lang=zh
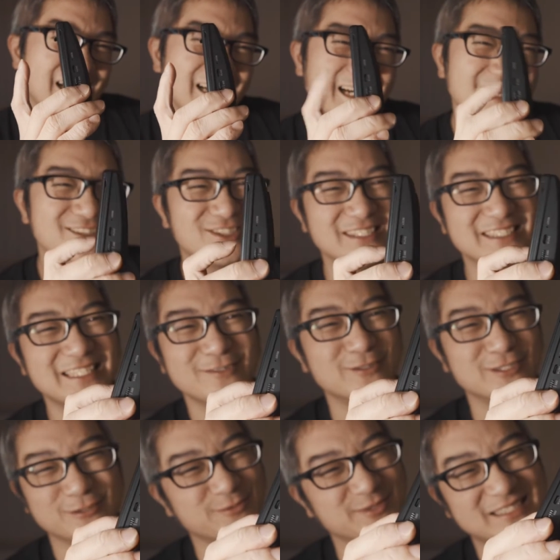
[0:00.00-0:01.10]
安全性
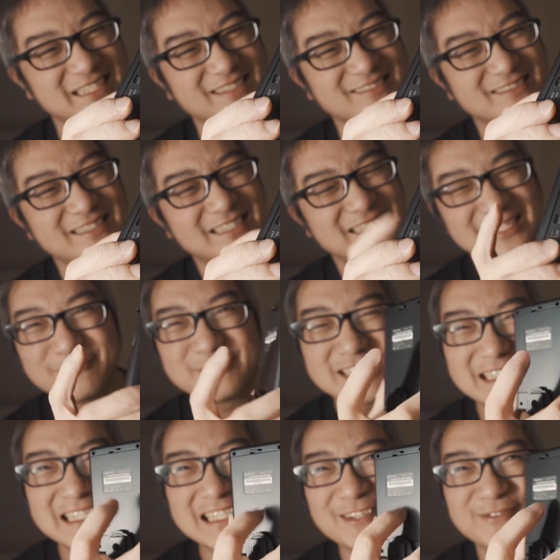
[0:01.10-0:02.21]
我就不知道，能不能
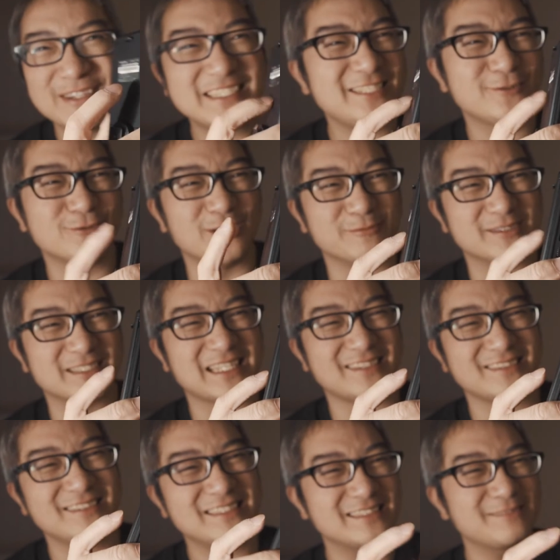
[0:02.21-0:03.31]
带上飞机我也不知道，
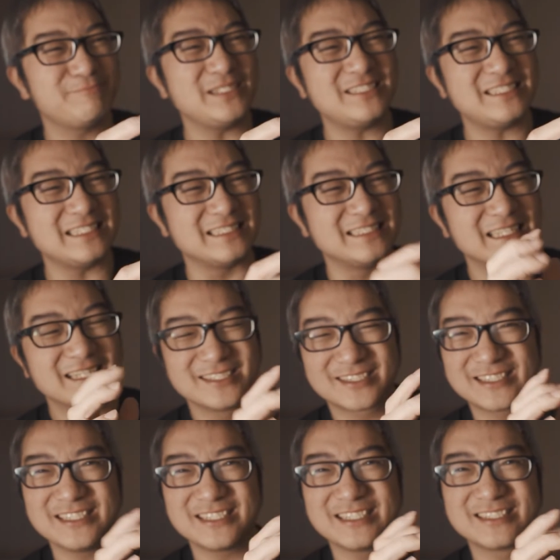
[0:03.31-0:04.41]
因为这毕竟
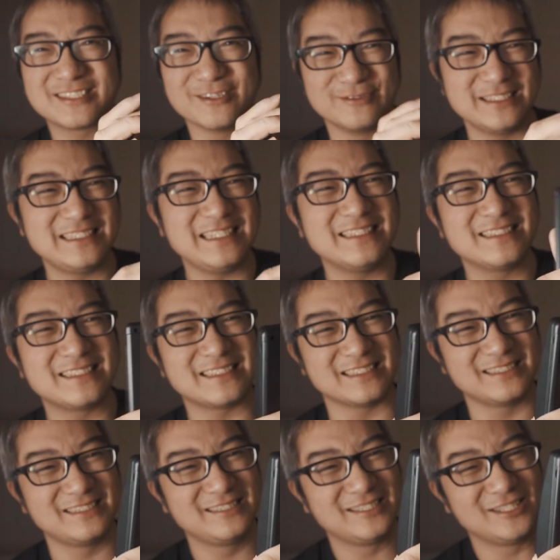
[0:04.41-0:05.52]
是一个手机电池，
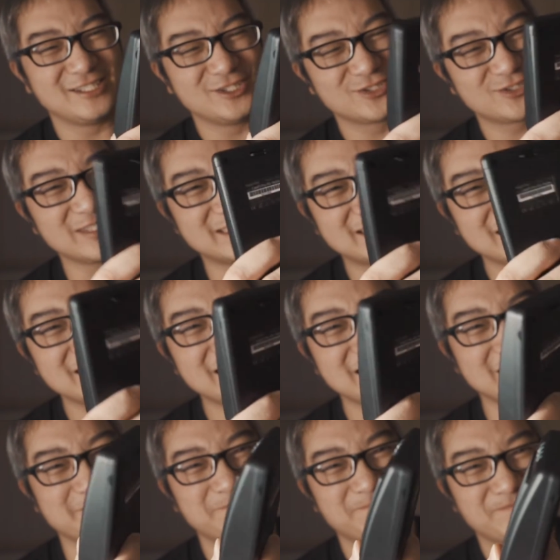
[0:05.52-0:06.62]
所以这
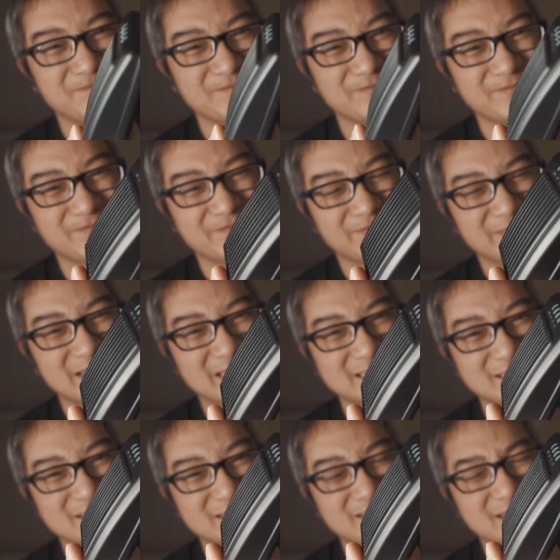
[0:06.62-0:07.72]
个
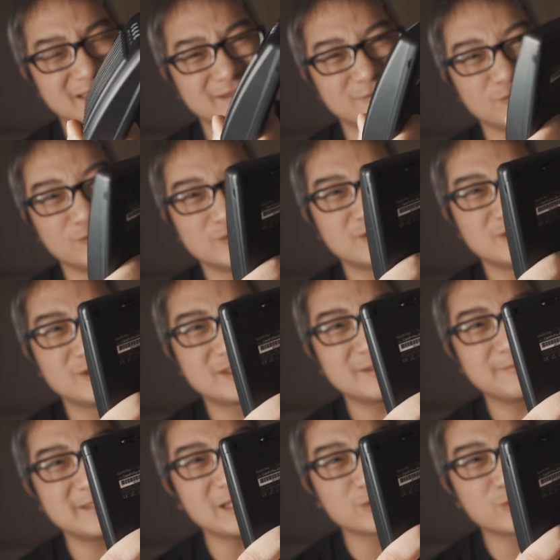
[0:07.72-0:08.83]
可是
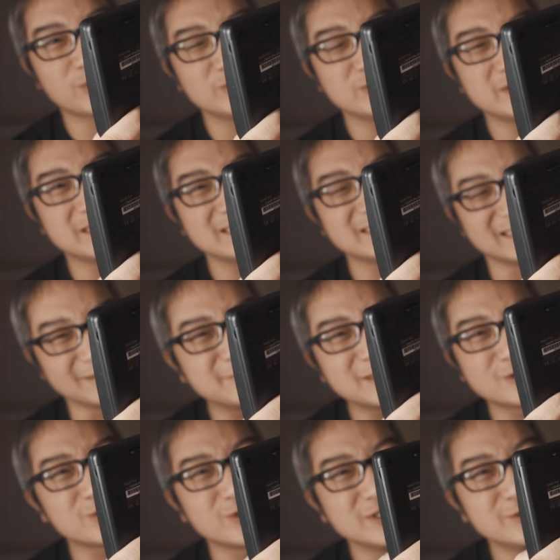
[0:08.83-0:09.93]
不是要托运或者能不能
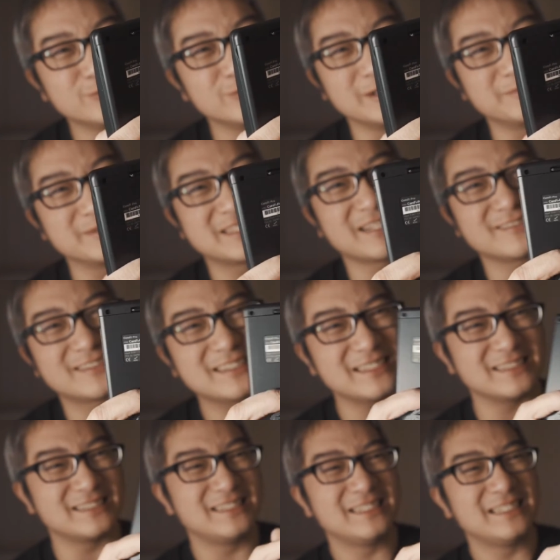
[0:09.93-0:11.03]
托运我也不知道这
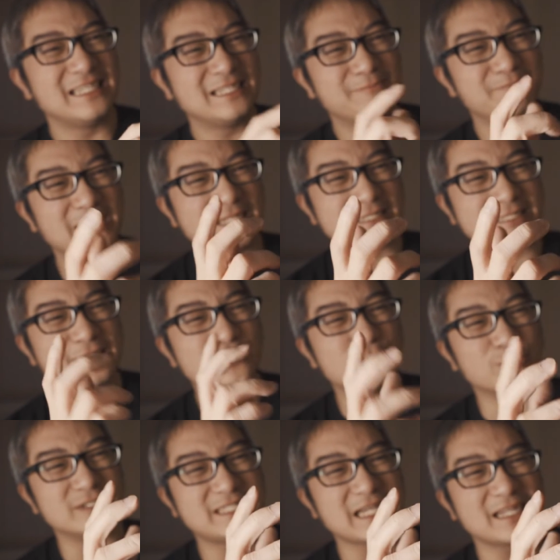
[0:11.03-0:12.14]
个。 每个
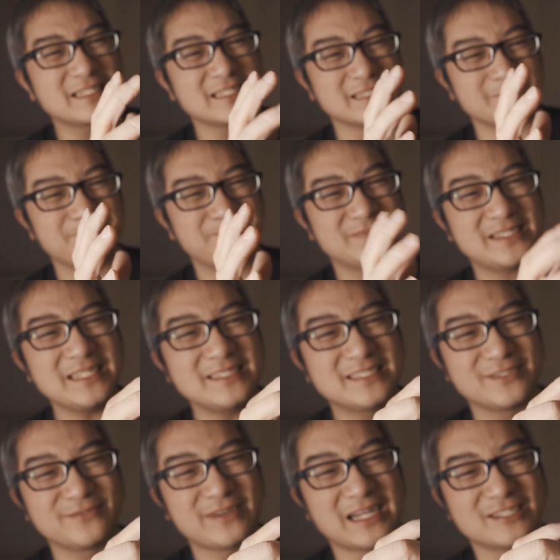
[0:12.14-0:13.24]
国家的电
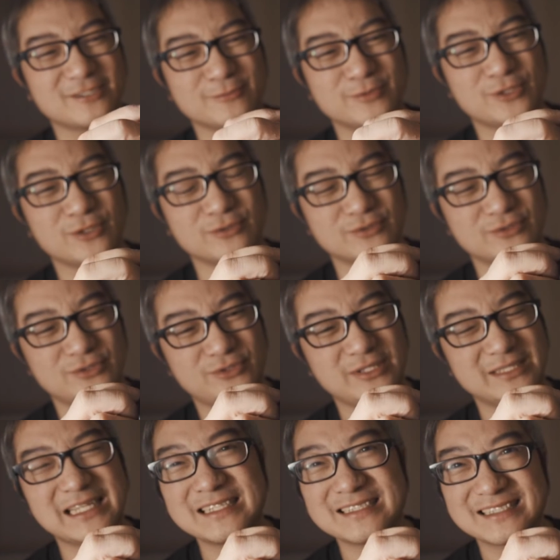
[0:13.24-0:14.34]
池法都不同，所
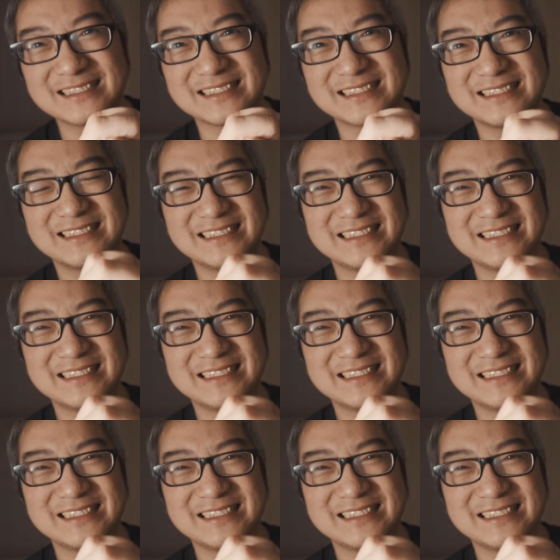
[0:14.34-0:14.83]
以但是